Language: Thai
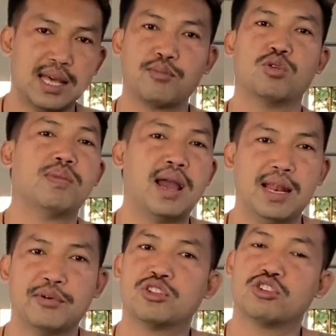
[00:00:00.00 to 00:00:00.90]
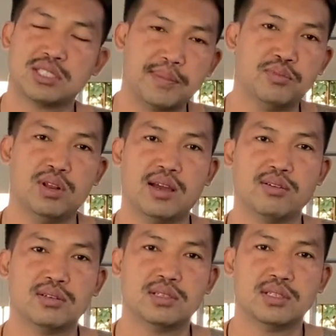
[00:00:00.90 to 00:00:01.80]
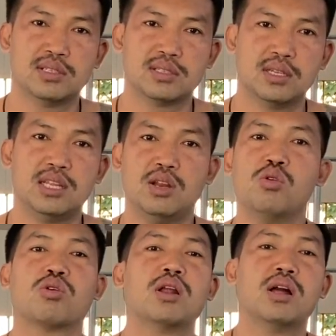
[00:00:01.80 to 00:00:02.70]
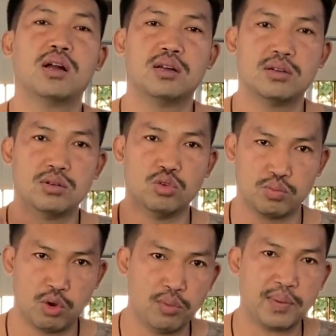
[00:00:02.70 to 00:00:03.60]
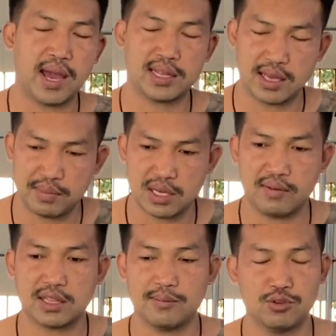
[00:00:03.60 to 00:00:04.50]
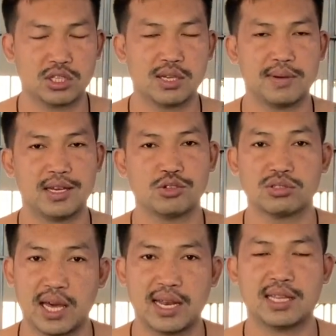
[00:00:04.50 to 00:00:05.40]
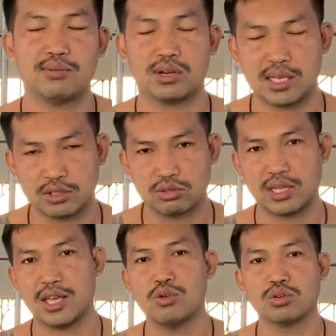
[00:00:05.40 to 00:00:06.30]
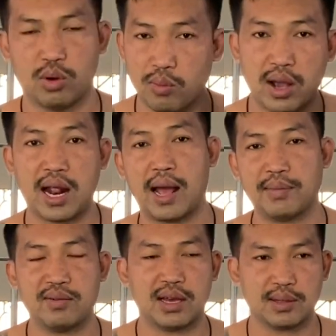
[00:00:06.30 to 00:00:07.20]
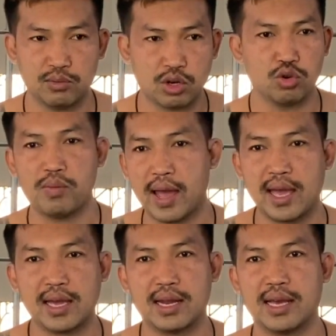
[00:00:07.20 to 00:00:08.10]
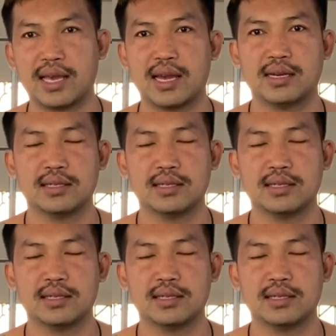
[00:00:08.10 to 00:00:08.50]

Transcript: ตามกฎหมายแล้วมันก็ต้องจับอยู่แล้วทีนี้ลูกก็หลุดพ้นไปแต่ไม่ใช่ว่าตำรวจจะไม่สงสัยนะตำรวจก็ยังสงสัยอยู่ผมก็ถามนะว่าตำรวจรู้ไหมอะไรเงี้ย